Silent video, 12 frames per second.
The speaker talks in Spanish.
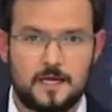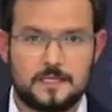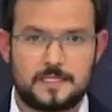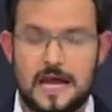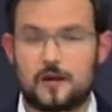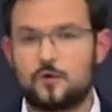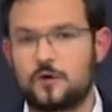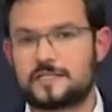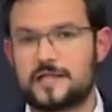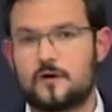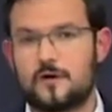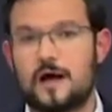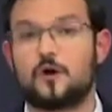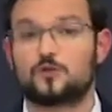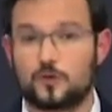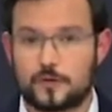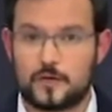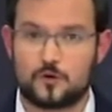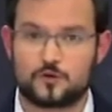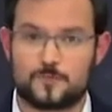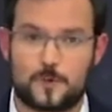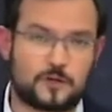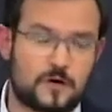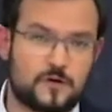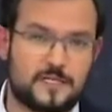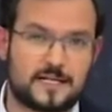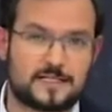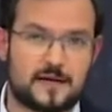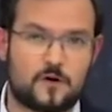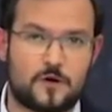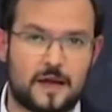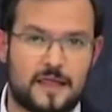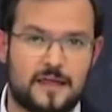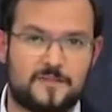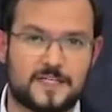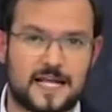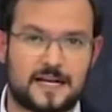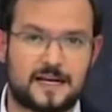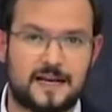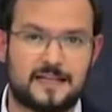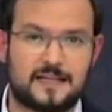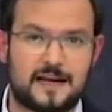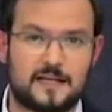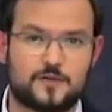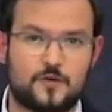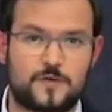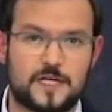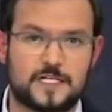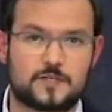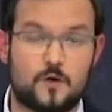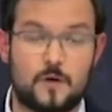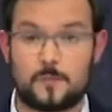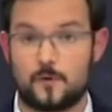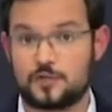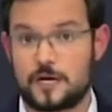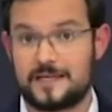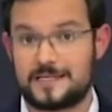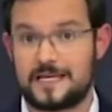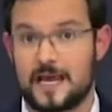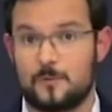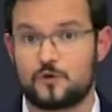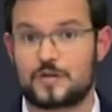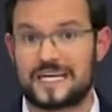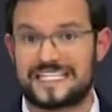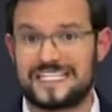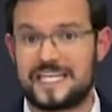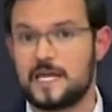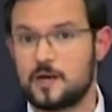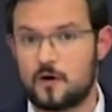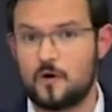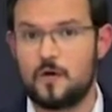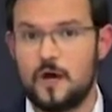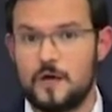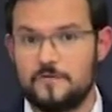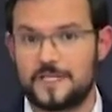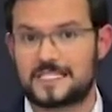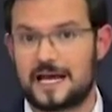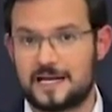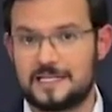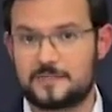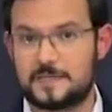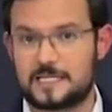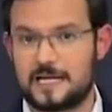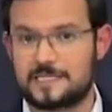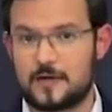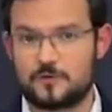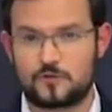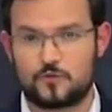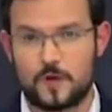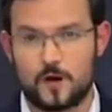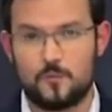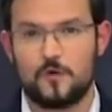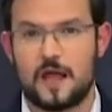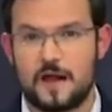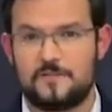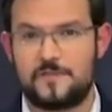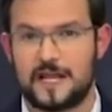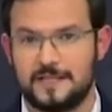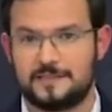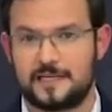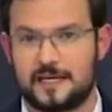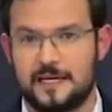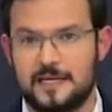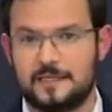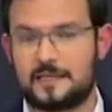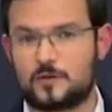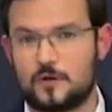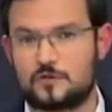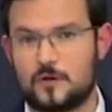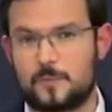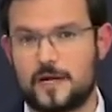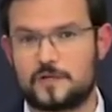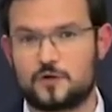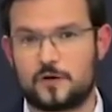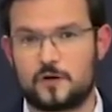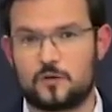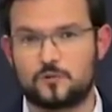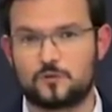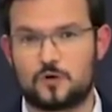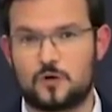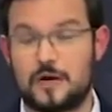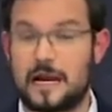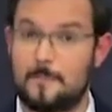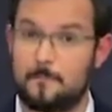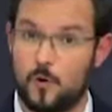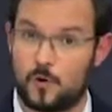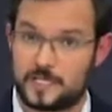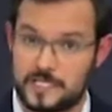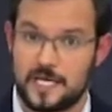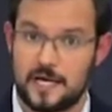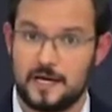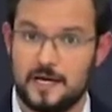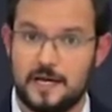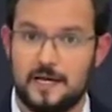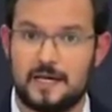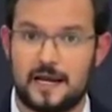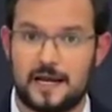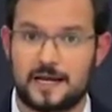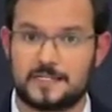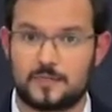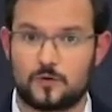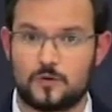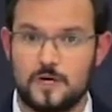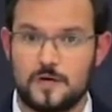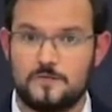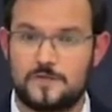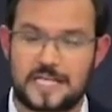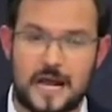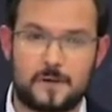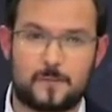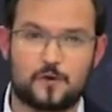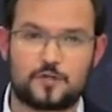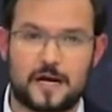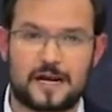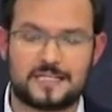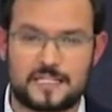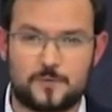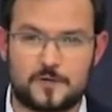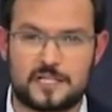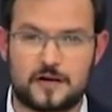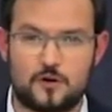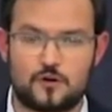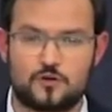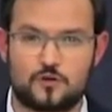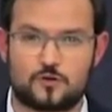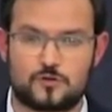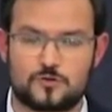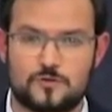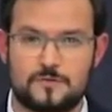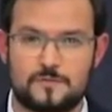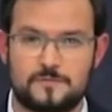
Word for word: Saludo hasta ahora a otro de los protagonistas de la jornada, el fiscal general de la Nación, Francisco Barbosa. Decíamos que cinco fiscales especializados estuvieron muy al frente de toda esta operación en conjunto con la policía y el ejército. Fiscal Barbosa, gracias por estar con nosotros.